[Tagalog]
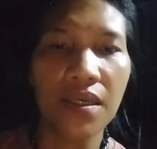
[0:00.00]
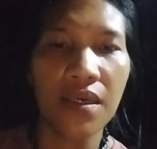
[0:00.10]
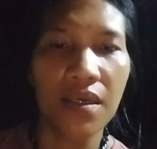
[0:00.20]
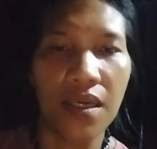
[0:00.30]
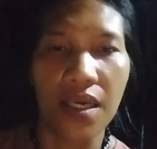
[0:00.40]

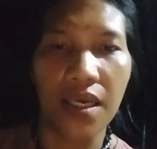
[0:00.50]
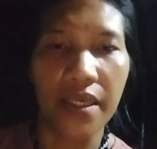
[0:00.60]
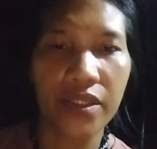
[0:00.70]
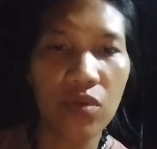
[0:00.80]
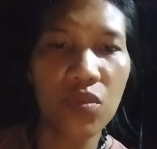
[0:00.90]
uh,
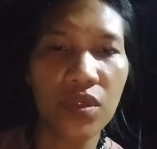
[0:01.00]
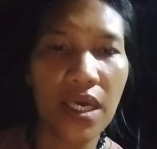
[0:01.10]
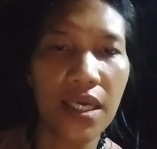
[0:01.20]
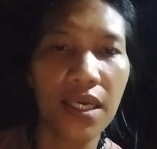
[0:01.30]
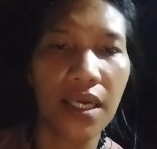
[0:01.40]
ito
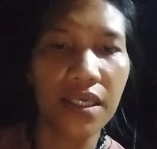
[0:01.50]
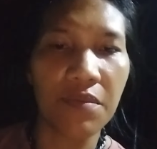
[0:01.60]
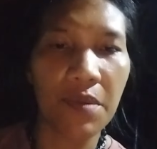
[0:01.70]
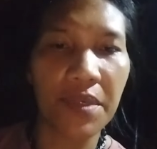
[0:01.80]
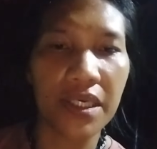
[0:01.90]
muna ang
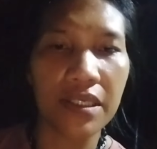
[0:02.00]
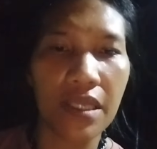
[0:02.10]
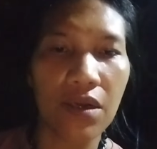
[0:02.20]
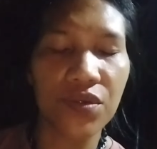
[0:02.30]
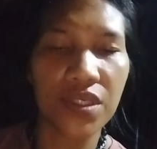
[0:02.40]

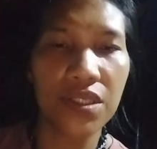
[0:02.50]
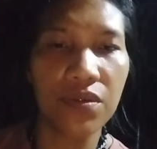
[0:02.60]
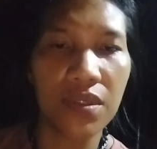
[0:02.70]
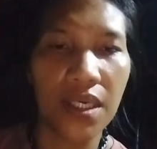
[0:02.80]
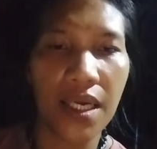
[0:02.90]
ipapakita ko sa
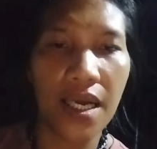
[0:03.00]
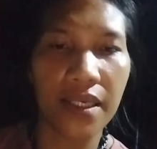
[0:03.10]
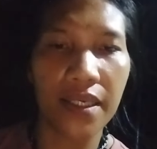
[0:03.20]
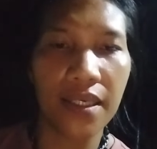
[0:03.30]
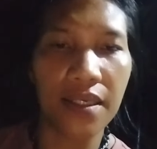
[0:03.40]
inyo ang
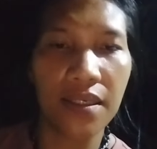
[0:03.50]
aking